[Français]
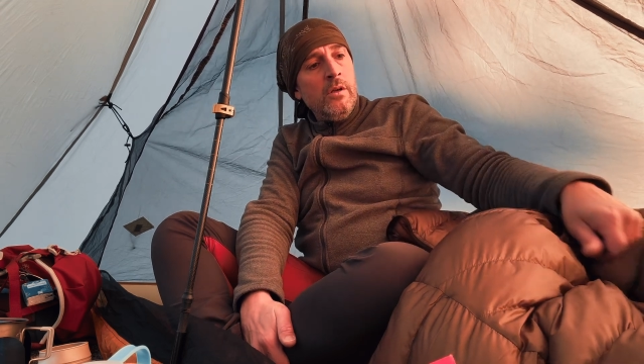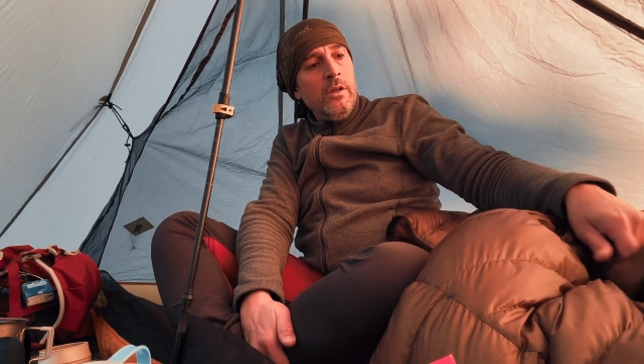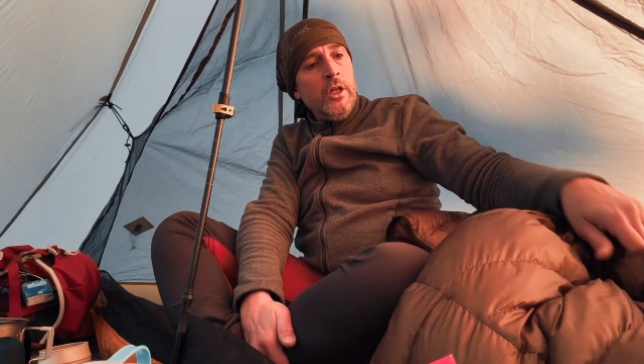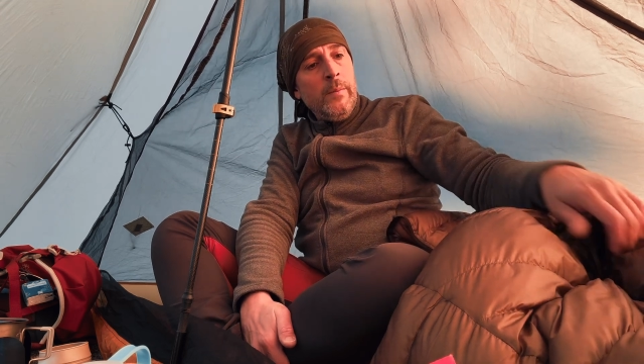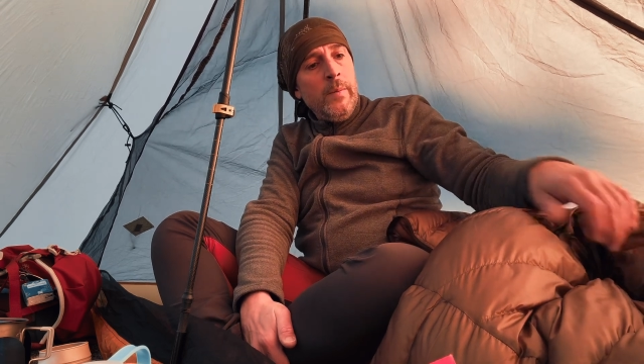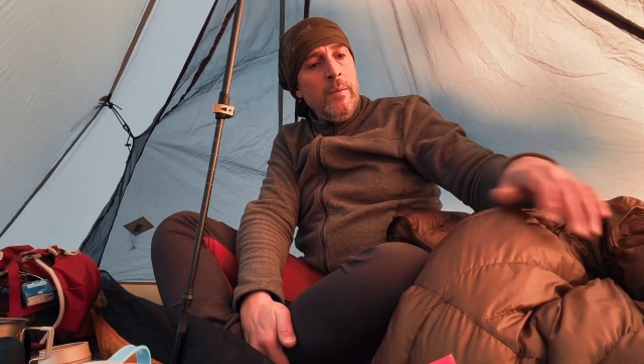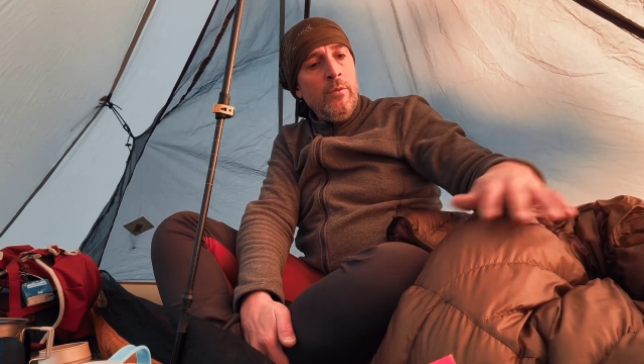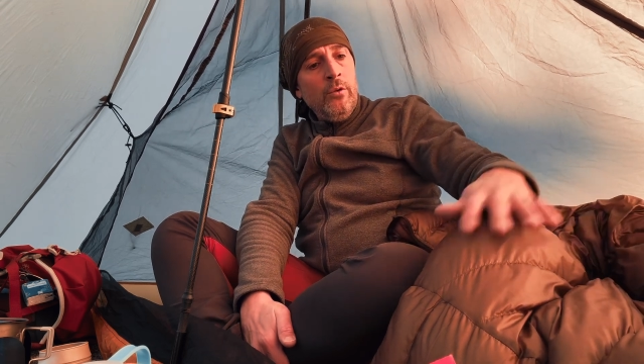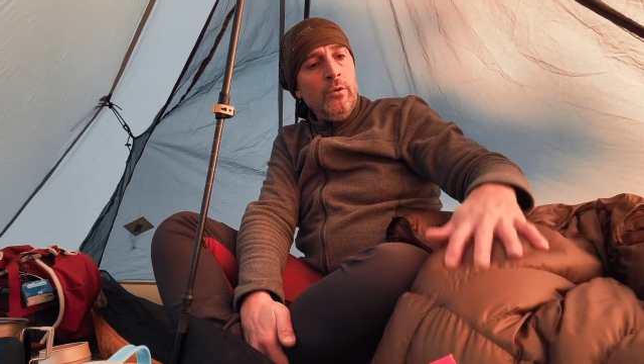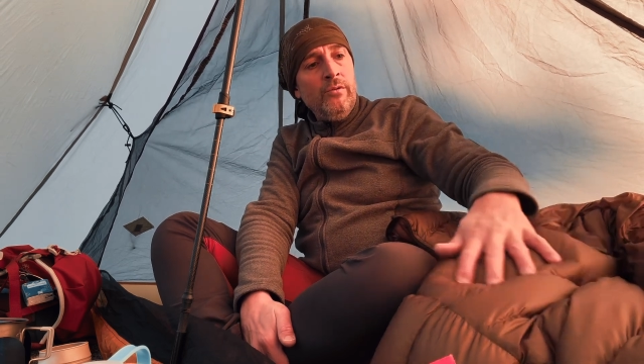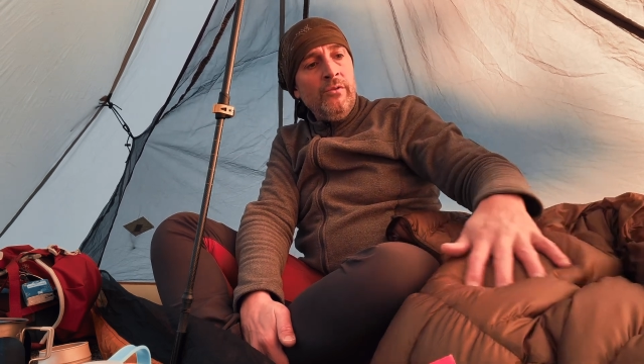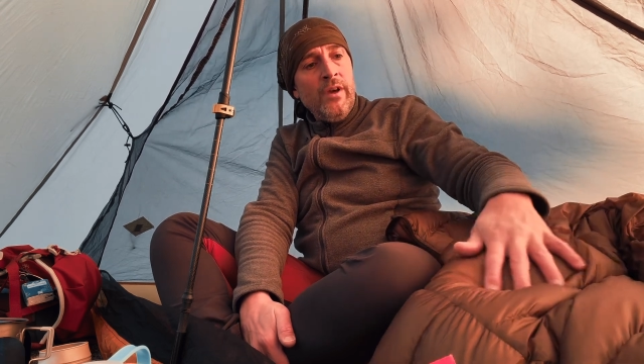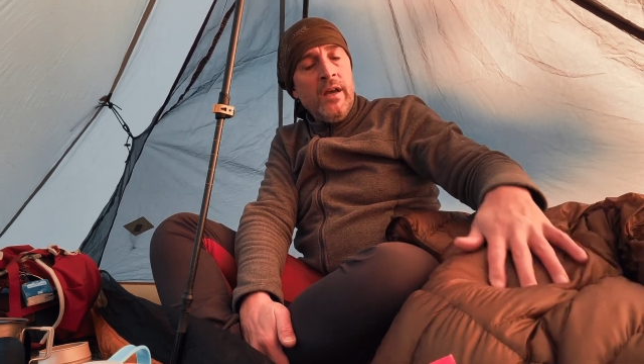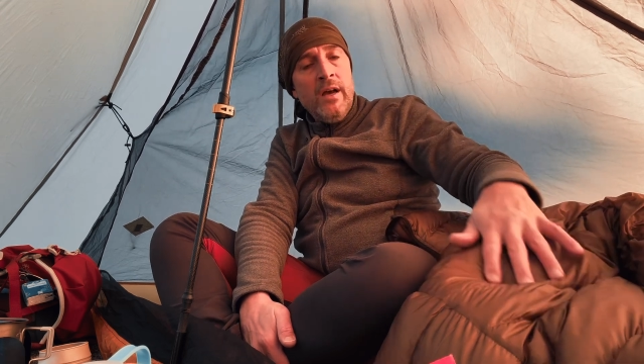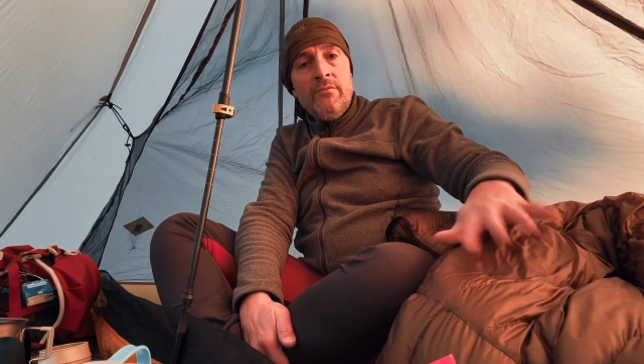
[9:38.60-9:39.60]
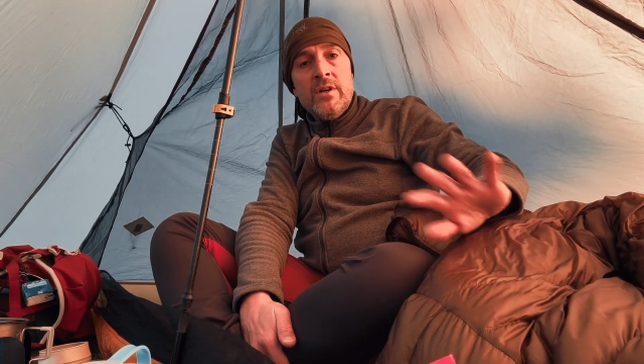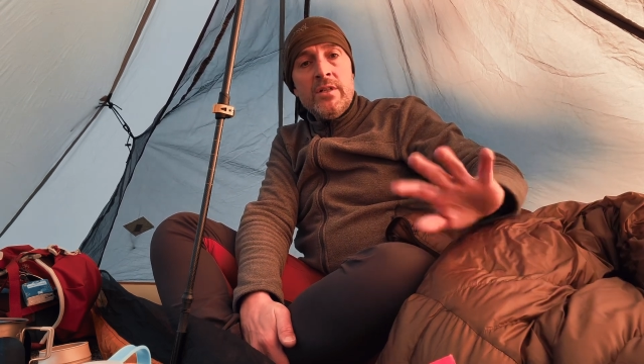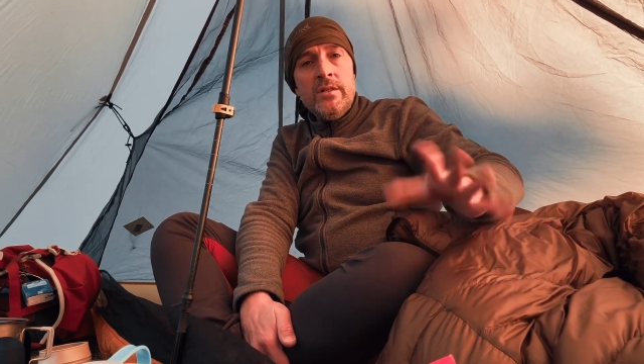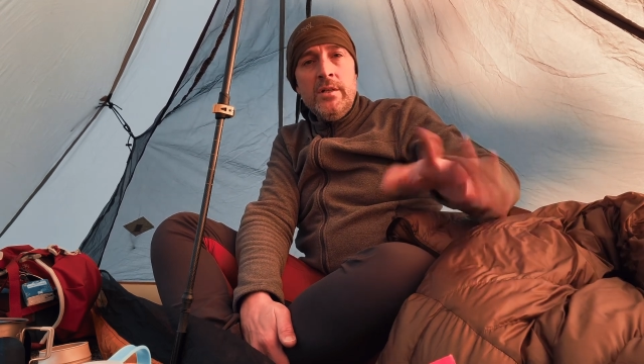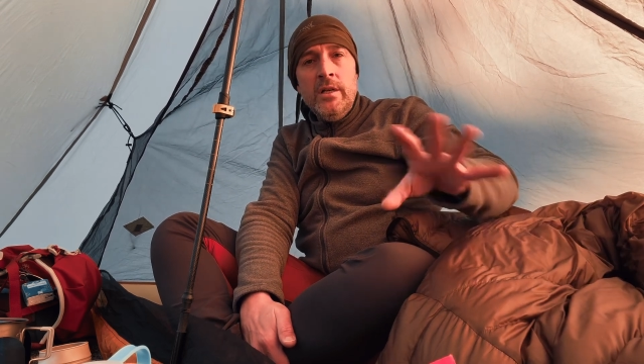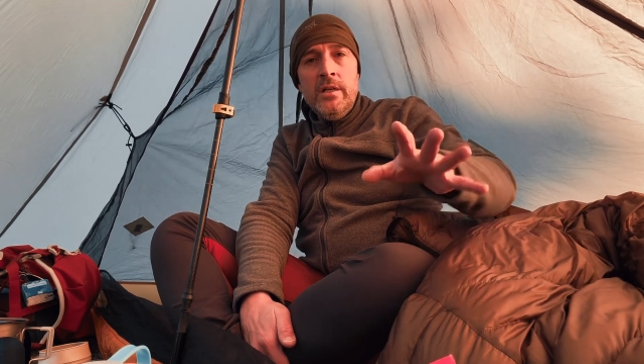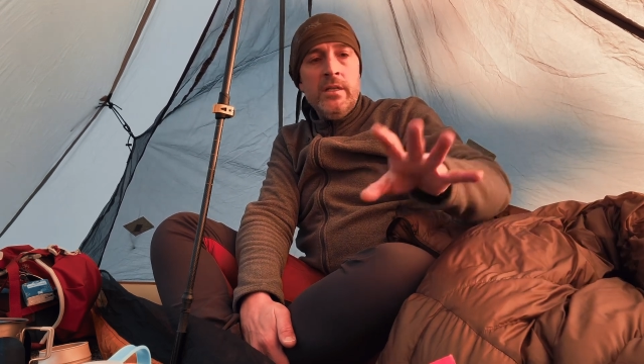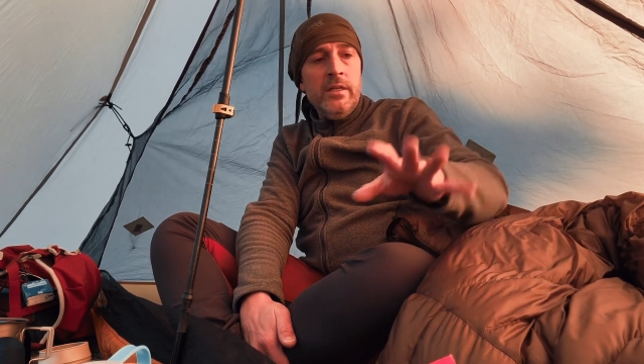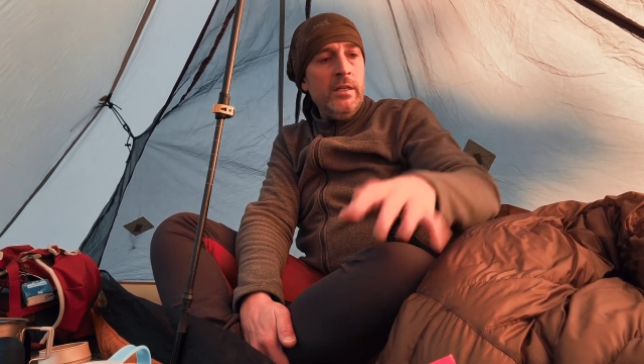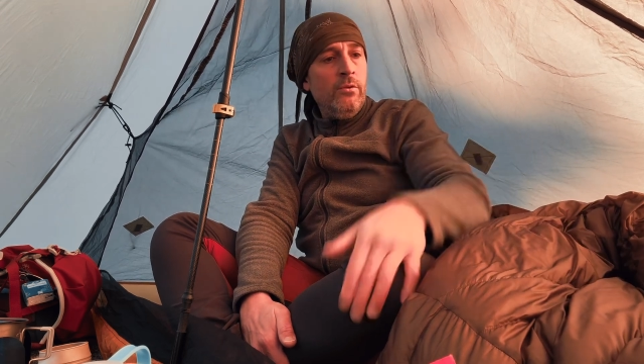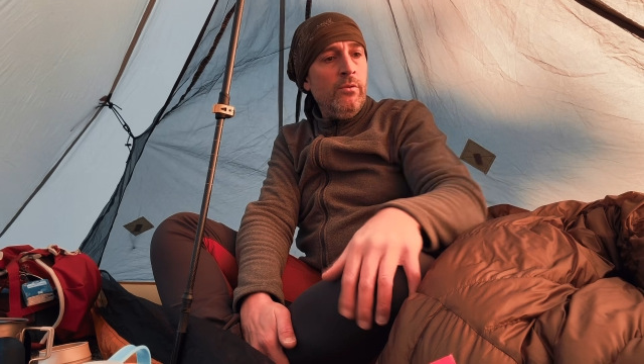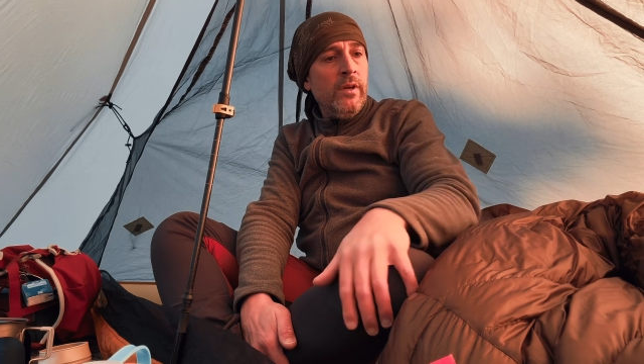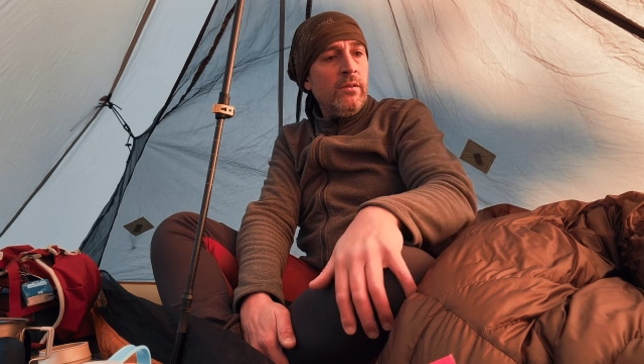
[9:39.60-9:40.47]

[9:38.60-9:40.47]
normalement, devrait avoisiner le kilo,